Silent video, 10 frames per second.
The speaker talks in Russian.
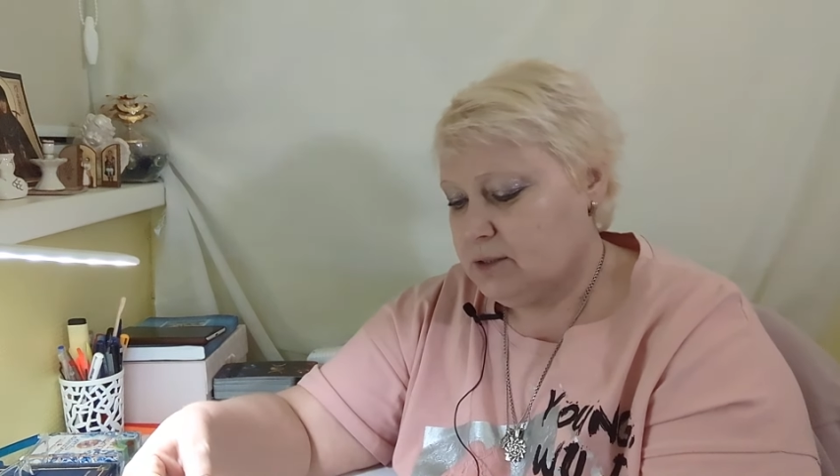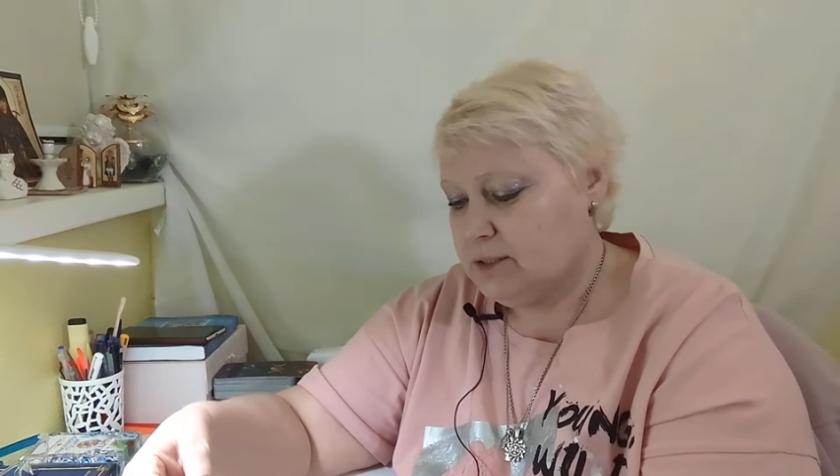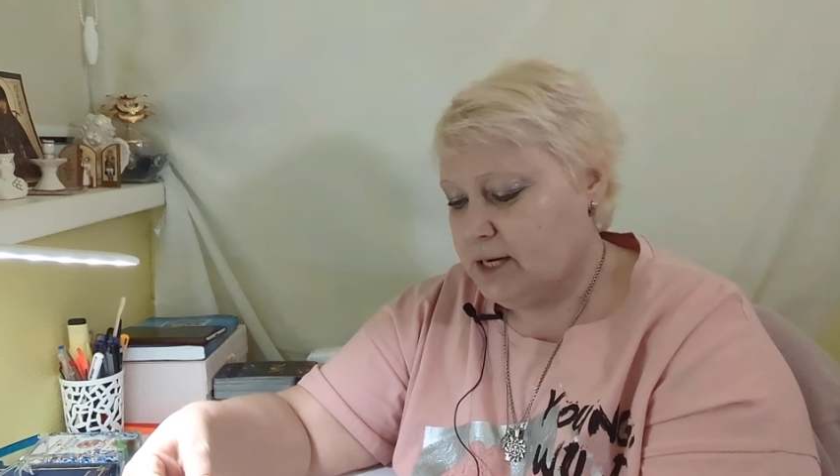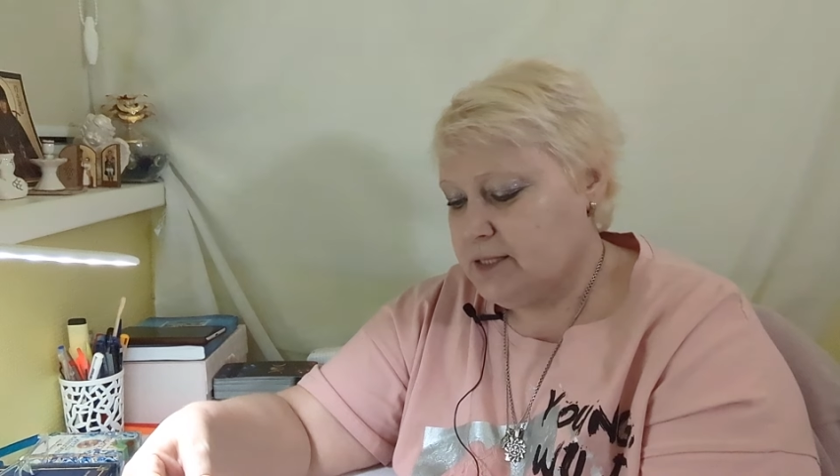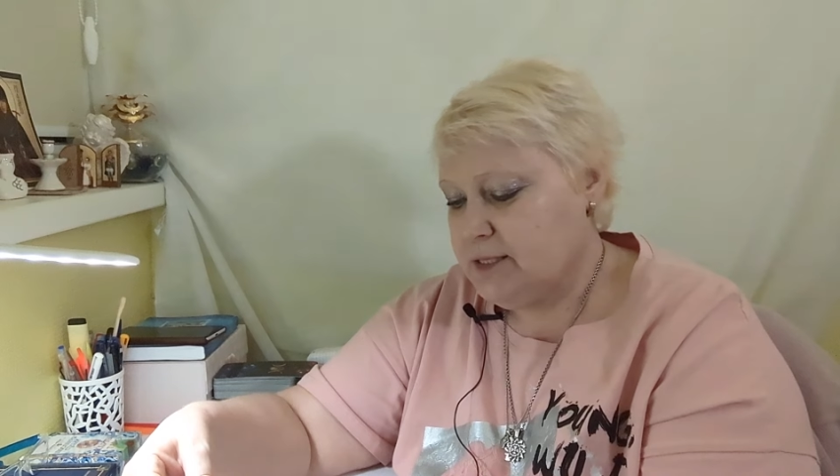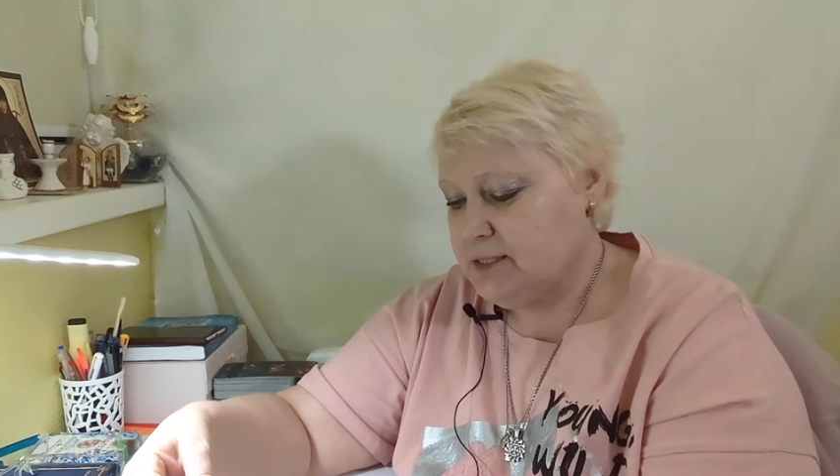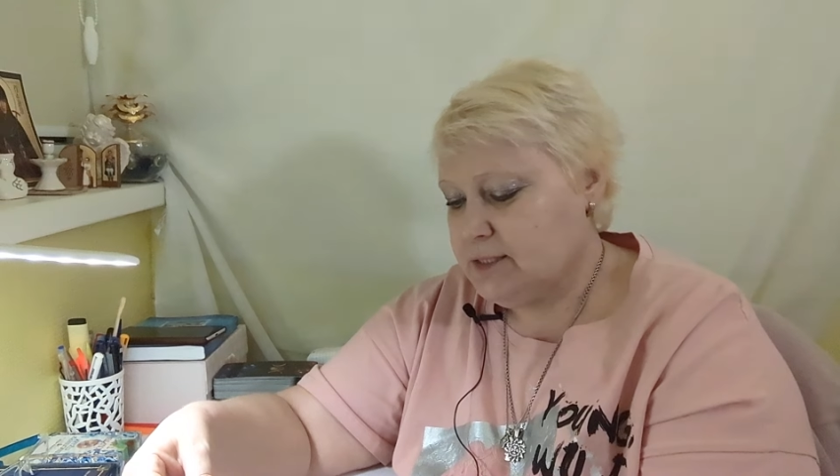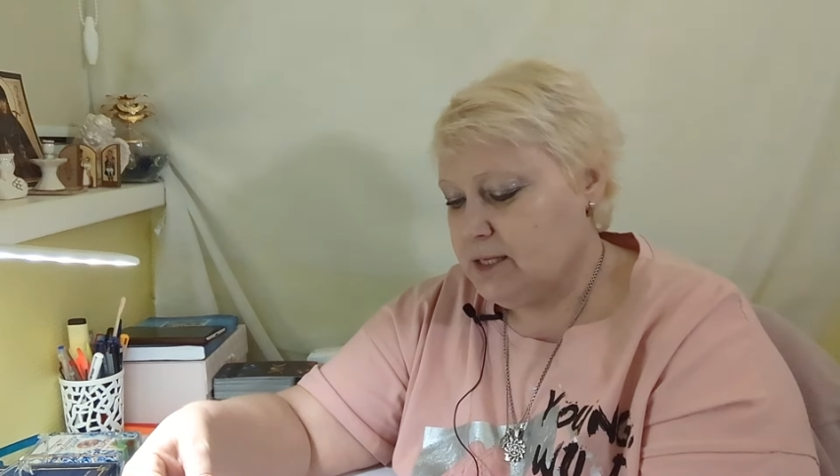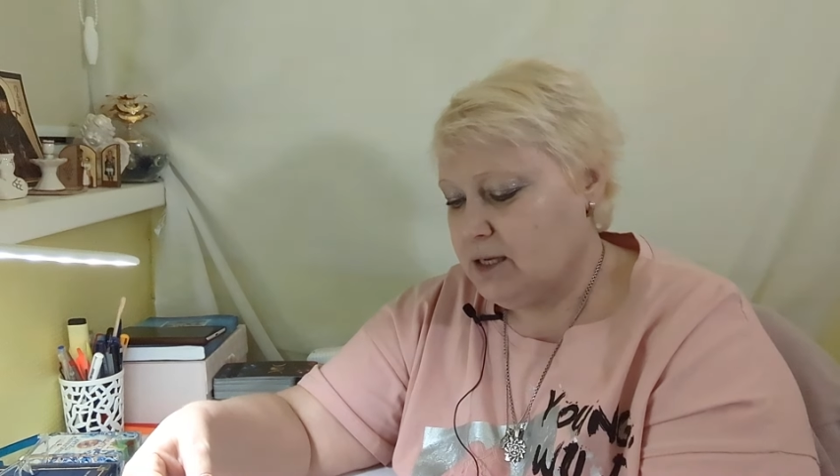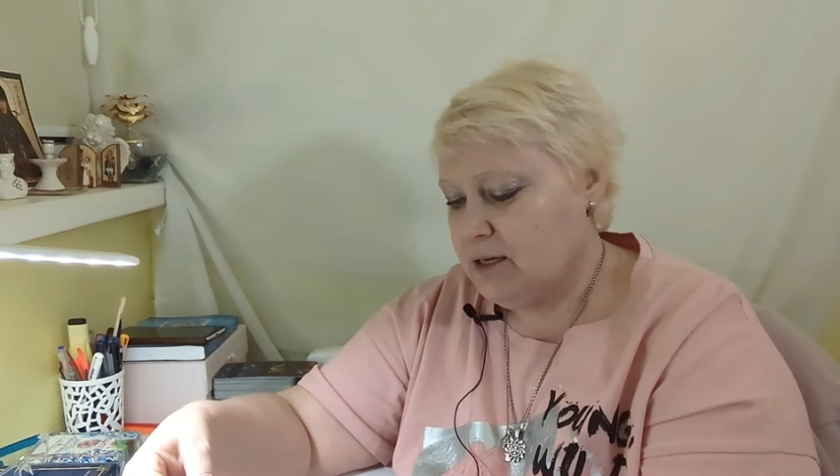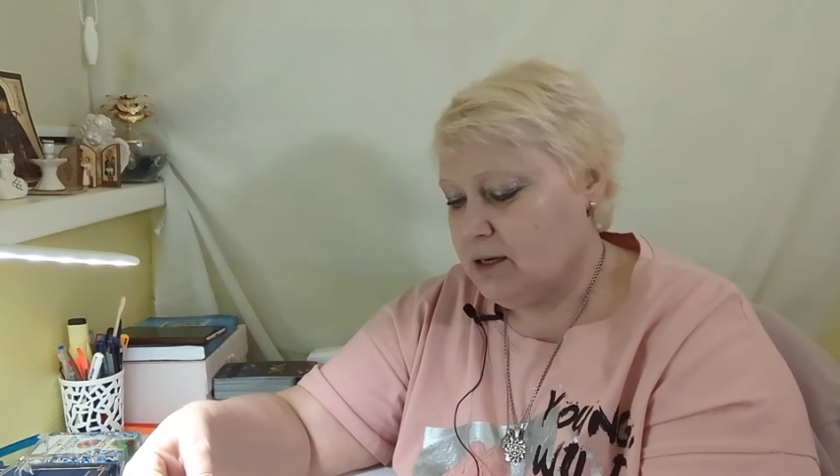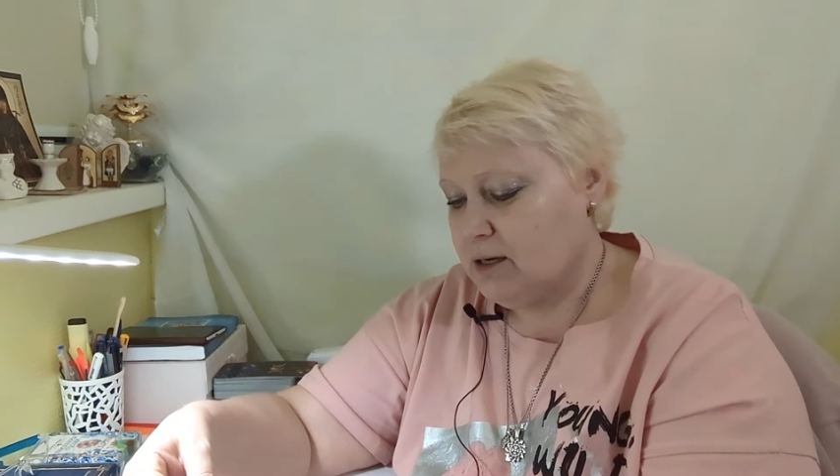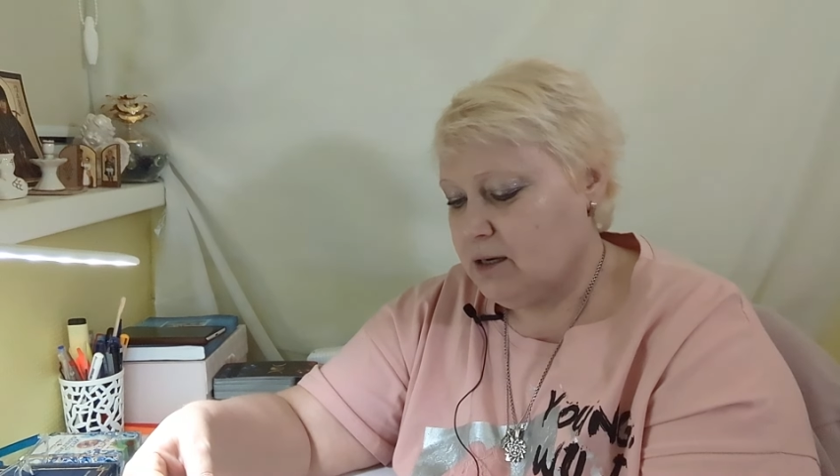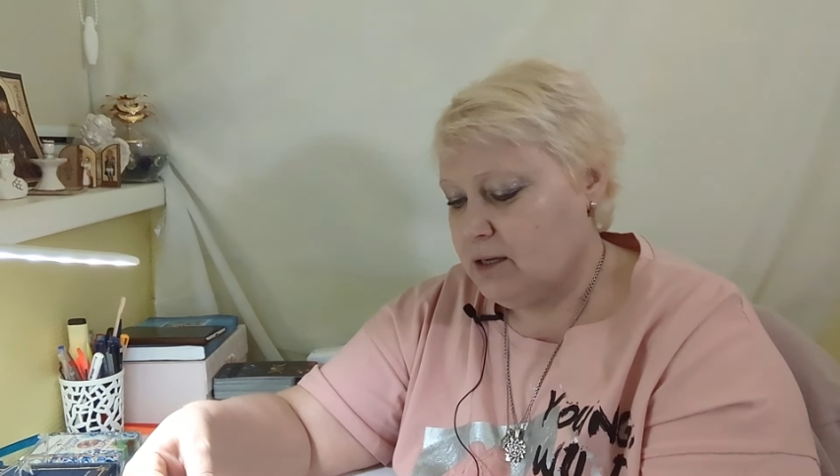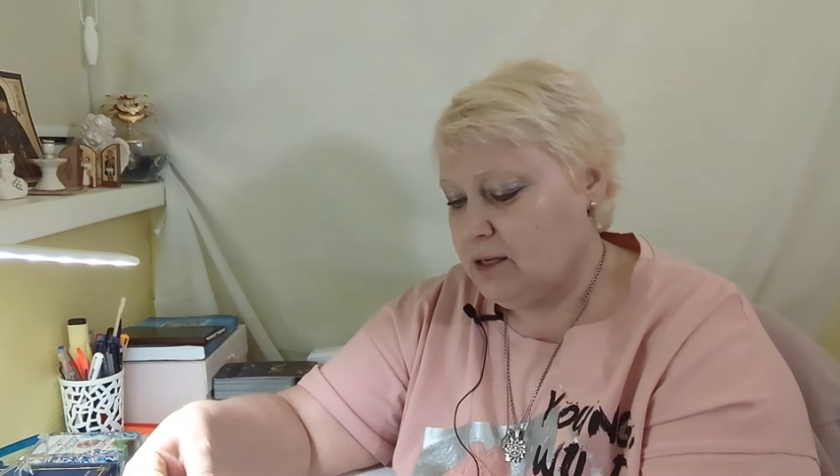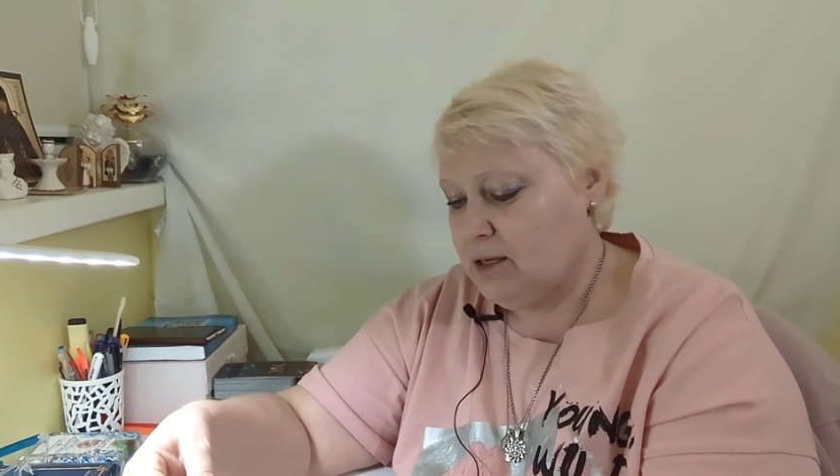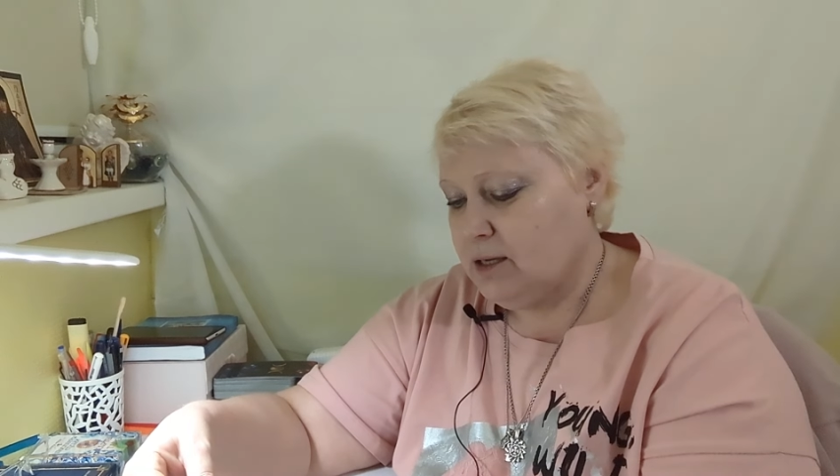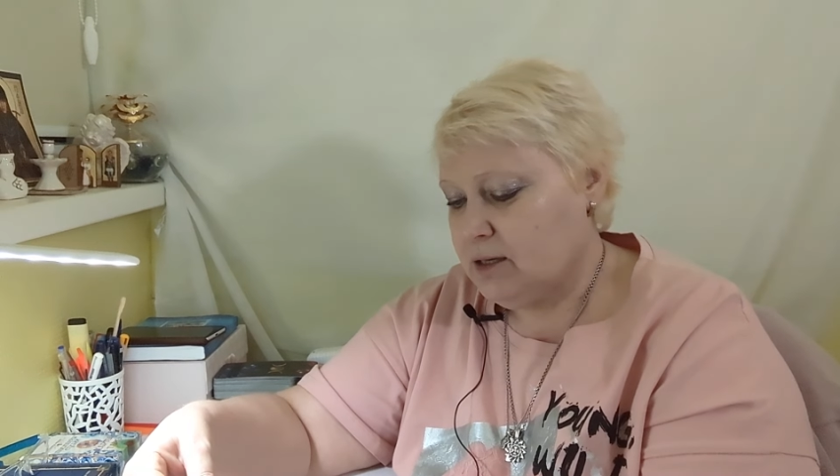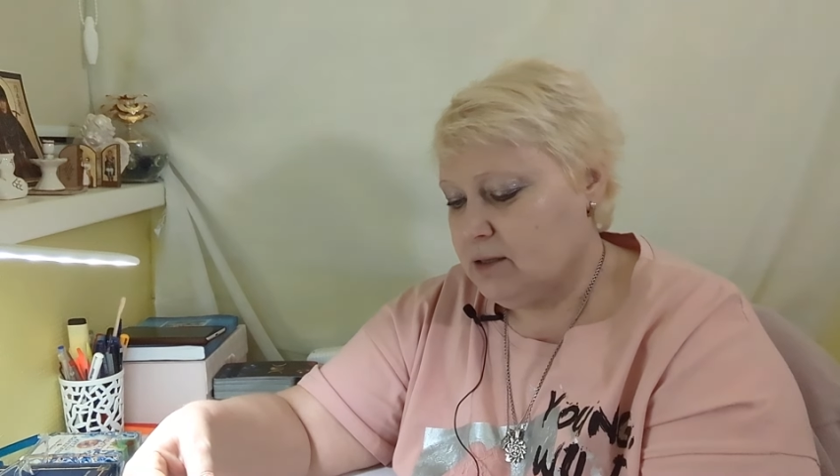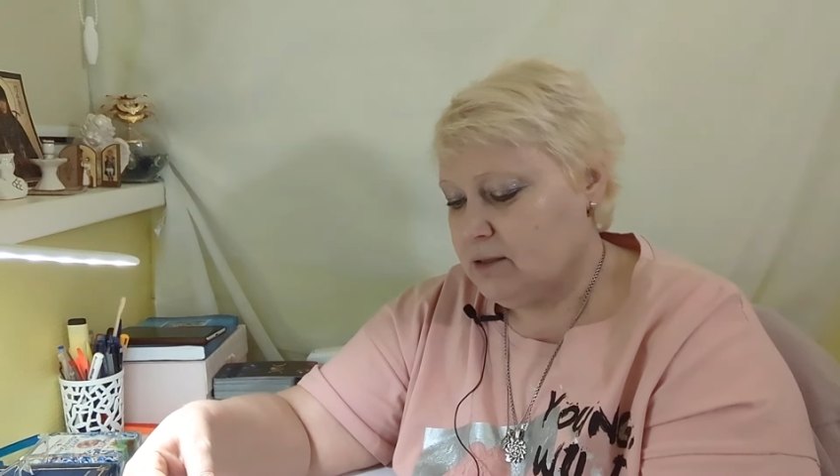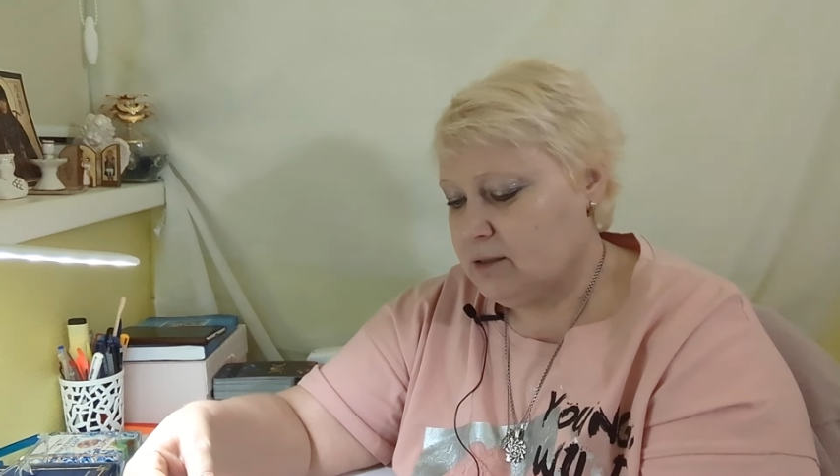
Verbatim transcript: традиции и